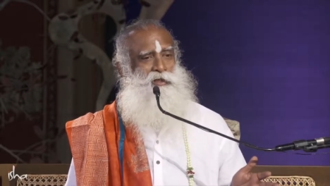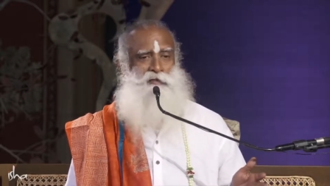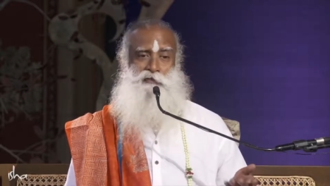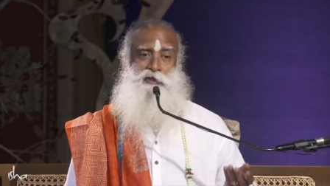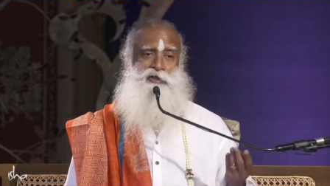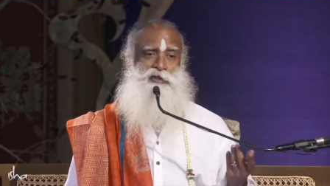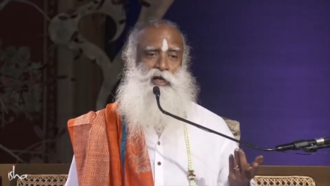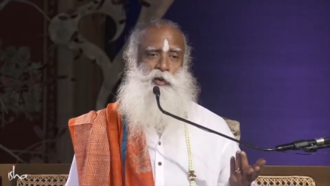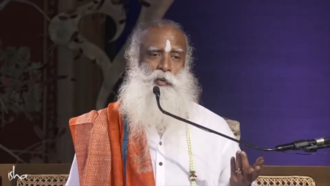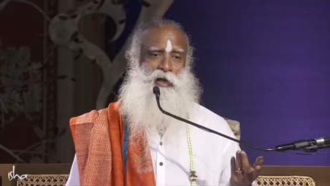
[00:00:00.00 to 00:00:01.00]
Если
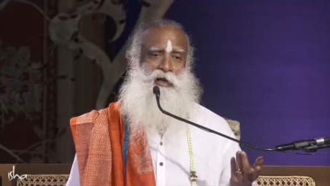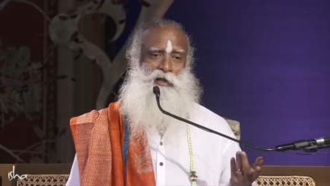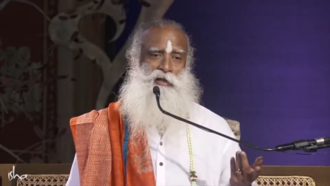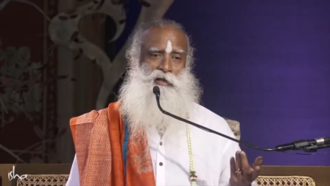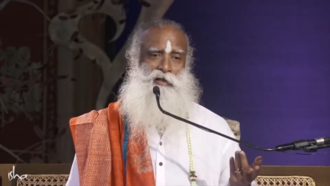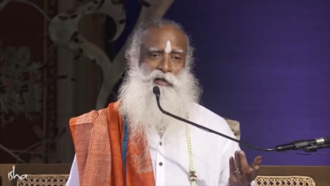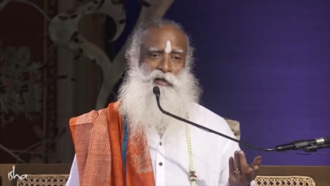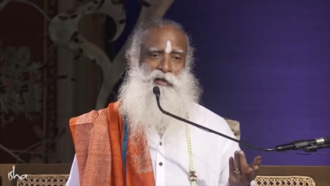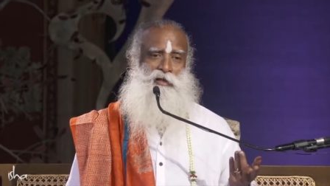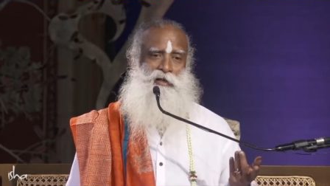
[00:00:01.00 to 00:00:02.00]
что-то сделано хорошо,
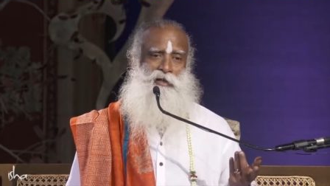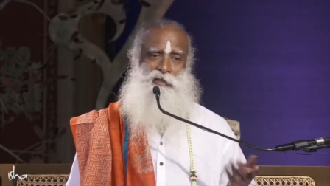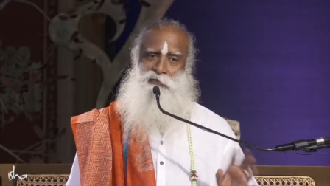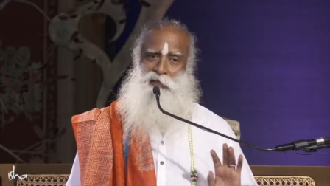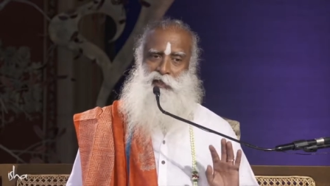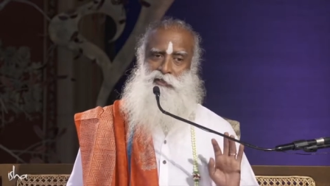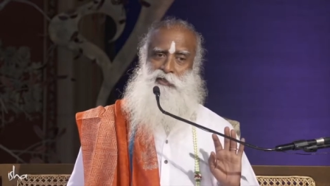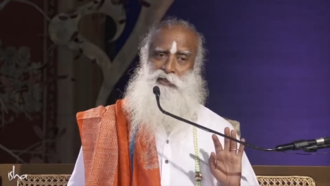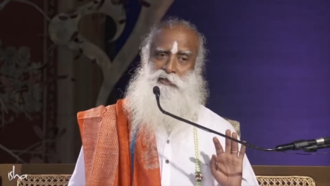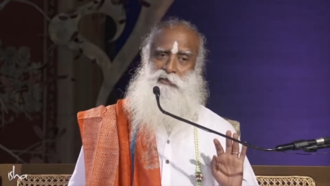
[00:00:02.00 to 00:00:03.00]
это
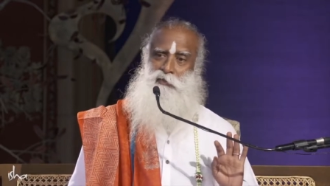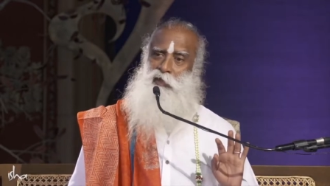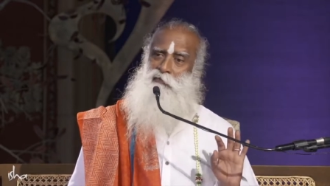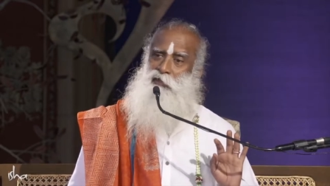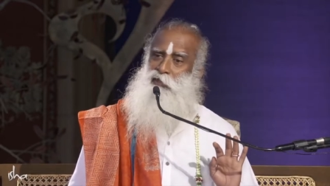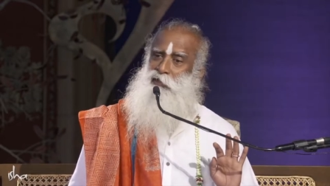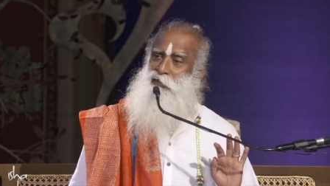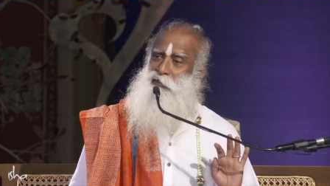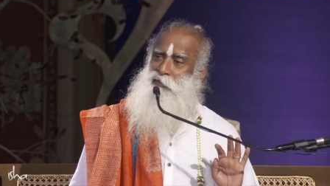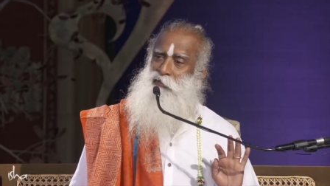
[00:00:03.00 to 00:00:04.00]
замечательно, чем бы
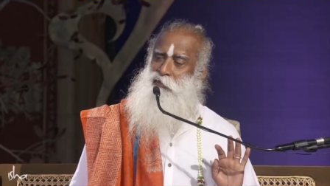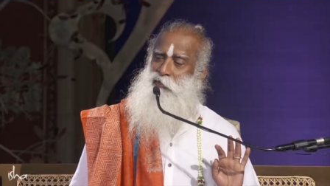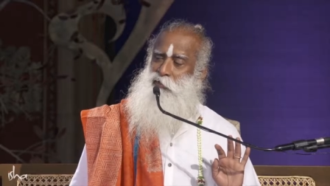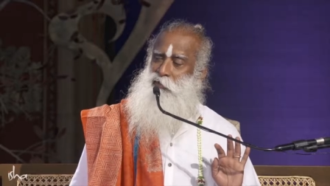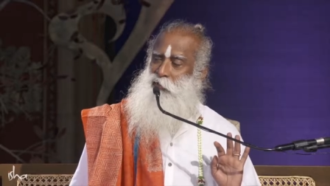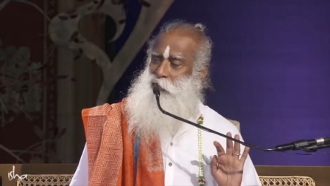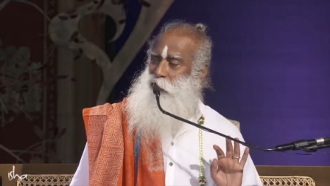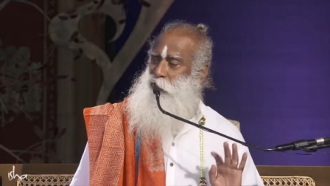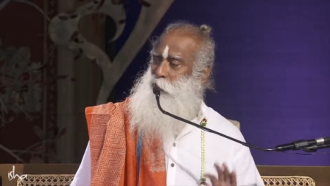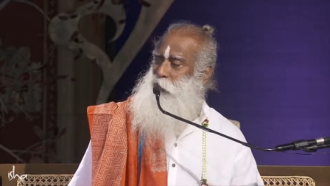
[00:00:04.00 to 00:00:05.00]
это ни было.
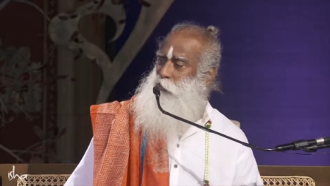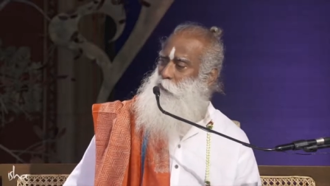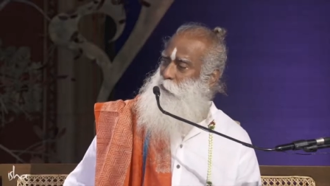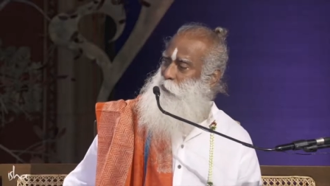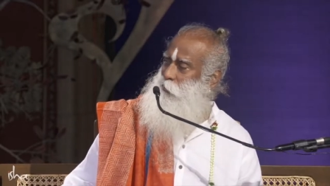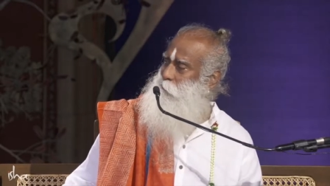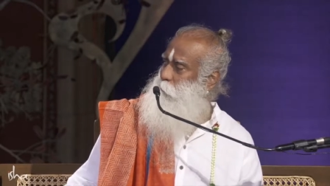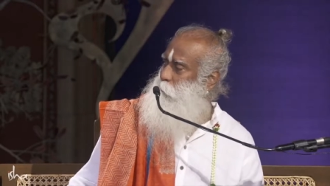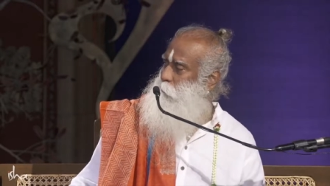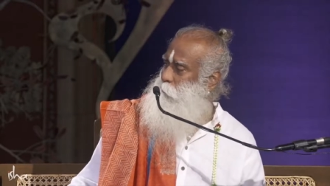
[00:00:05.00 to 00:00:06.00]
Кто-то подметает
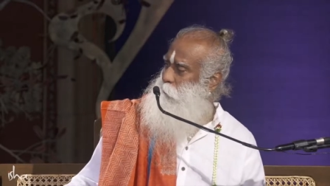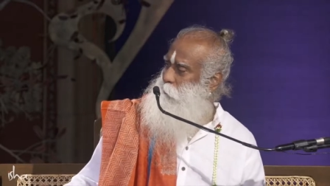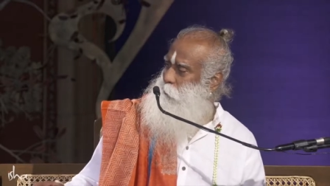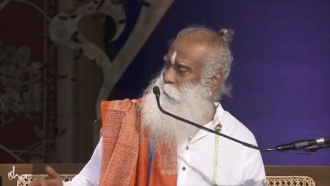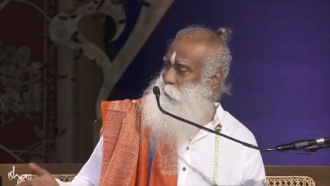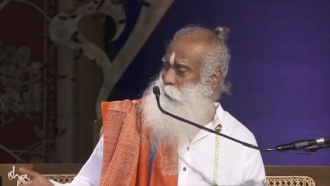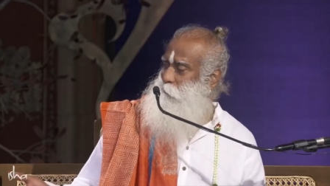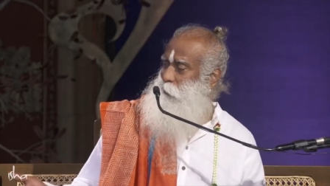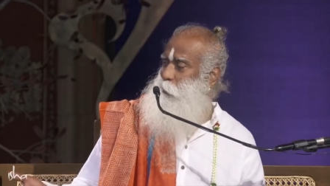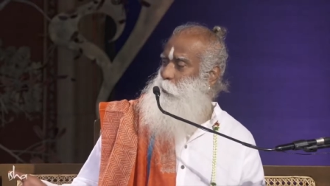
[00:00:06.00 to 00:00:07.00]
пол.
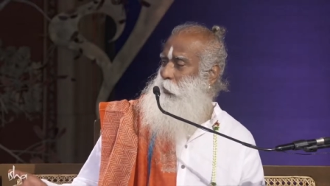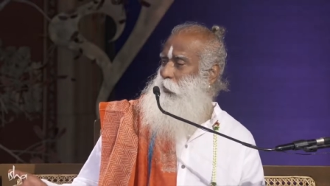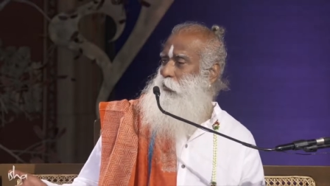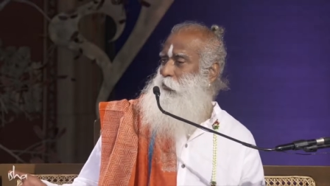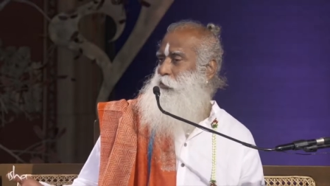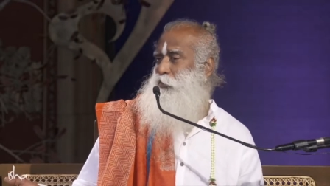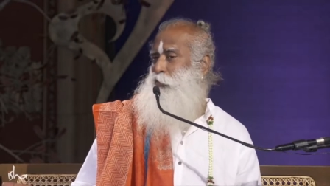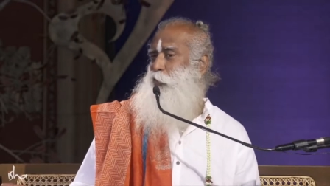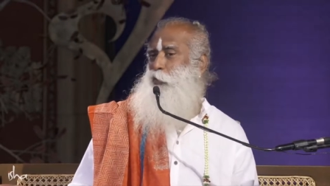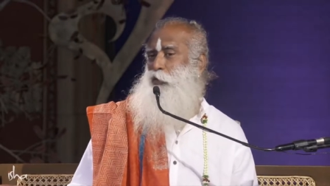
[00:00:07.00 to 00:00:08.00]
Видите, они хорошо
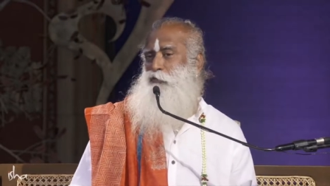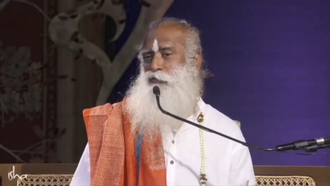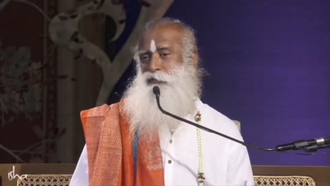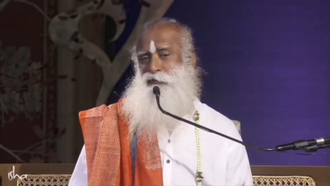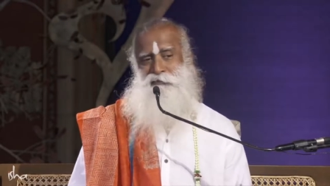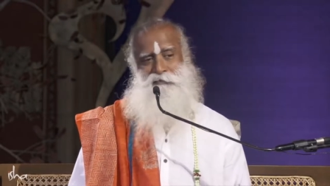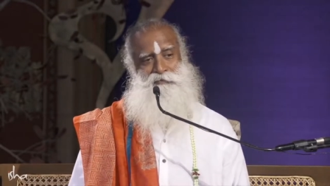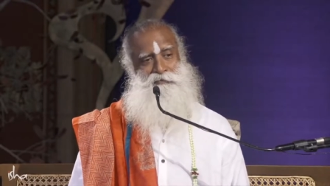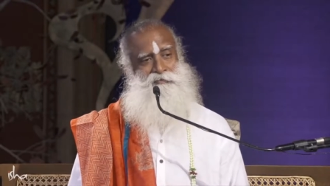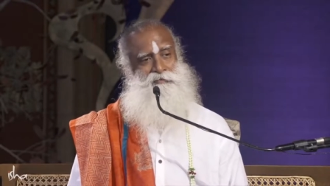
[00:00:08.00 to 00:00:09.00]
поработали, разве это
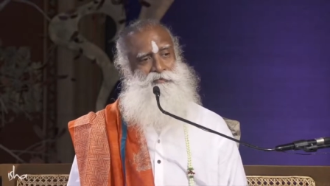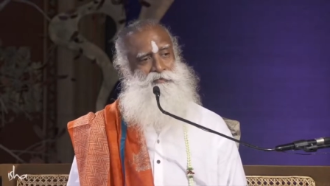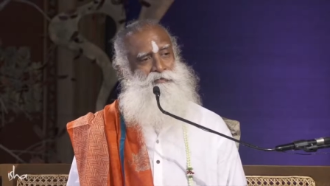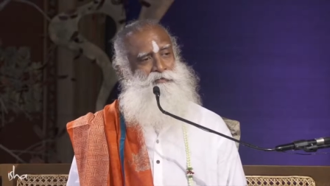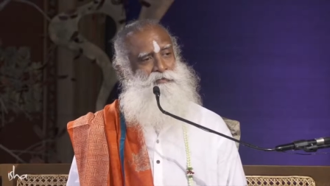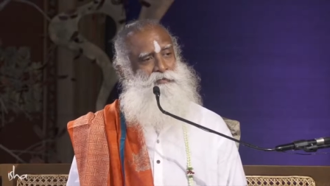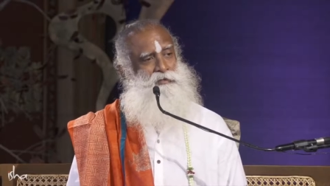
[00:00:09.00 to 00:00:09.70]
не замечательно?